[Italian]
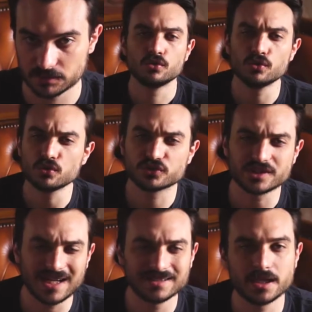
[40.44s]

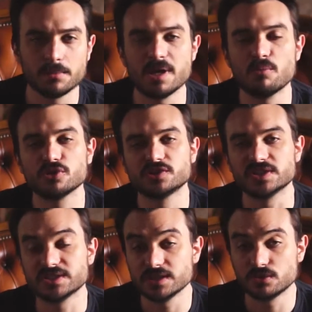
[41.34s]
Nonostante abbiamo
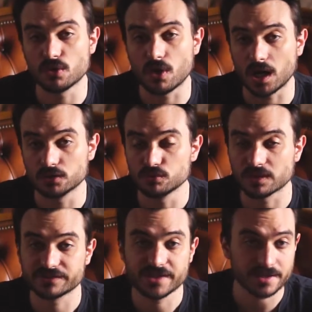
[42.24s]
assistito ad
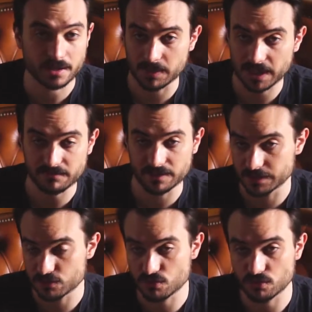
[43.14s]
una serie breve
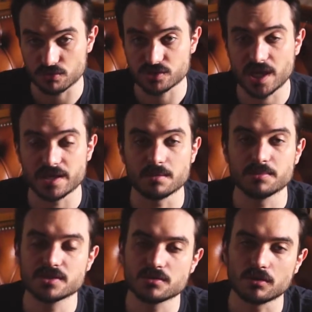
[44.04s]
di solo sei
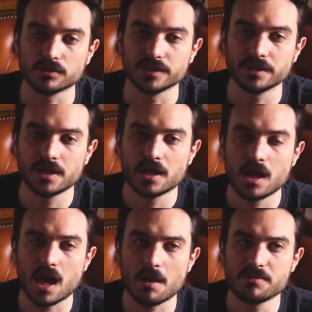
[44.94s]
episodi,
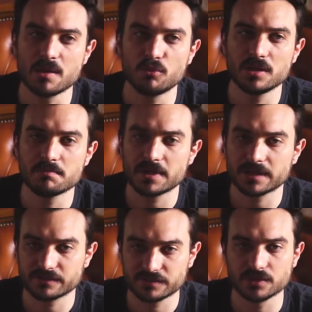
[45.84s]
abbiamo
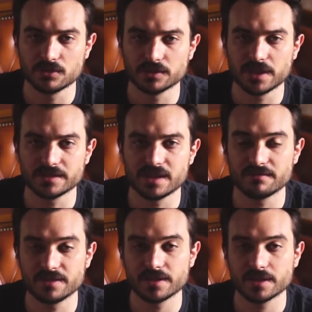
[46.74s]
l'impressione di
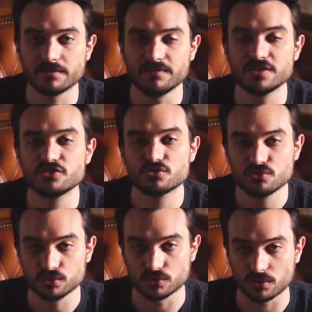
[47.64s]
aver
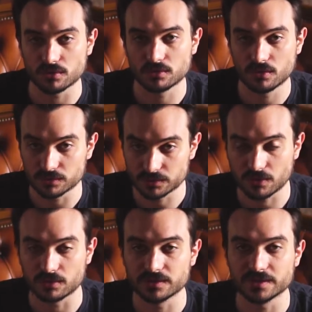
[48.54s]
vissuto con
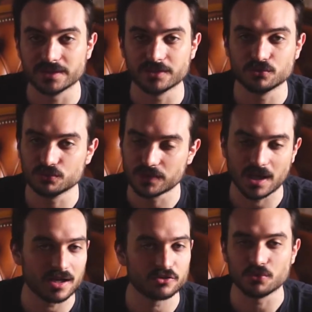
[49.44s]
Totti
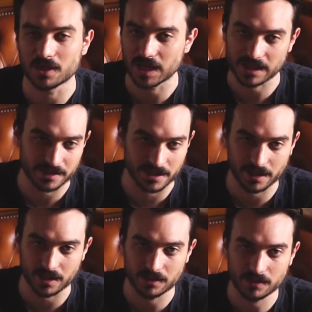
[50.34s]
tutta la sua
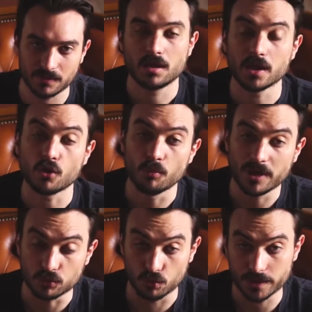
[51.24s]
carriera. E
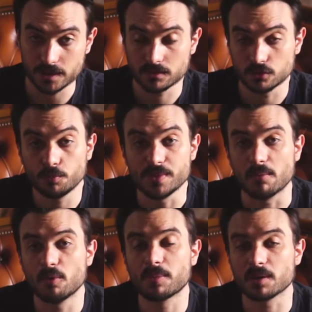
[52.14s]
come lui
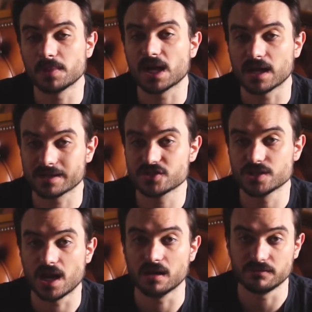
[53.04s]
dobbiamo
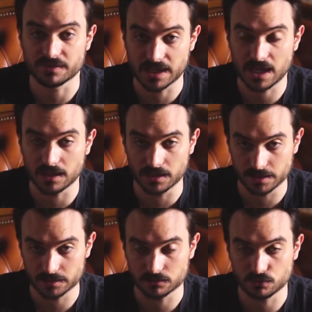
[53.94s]
prepararci al
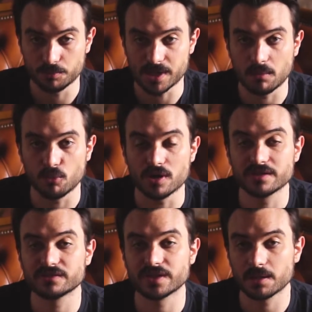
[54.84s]
finale, dobbiamo
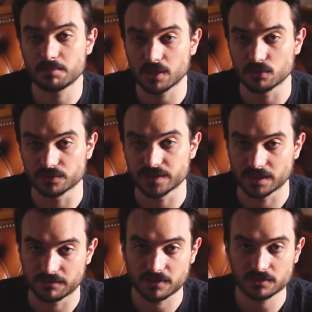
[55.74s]
essere pronti ad
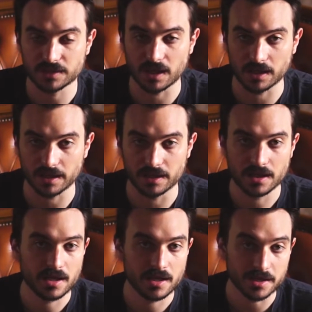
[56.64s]

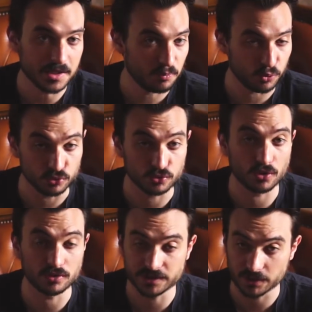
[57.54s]
affrontare il
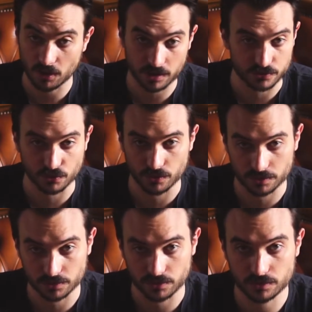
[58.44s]
punto di non
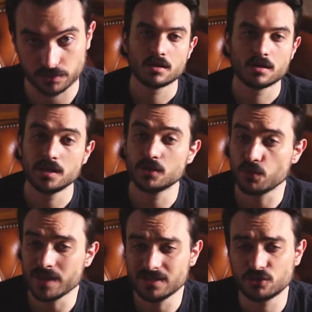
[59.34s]
ritorno. Il
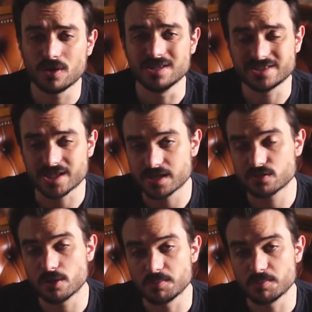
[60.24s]
quinto e il sesto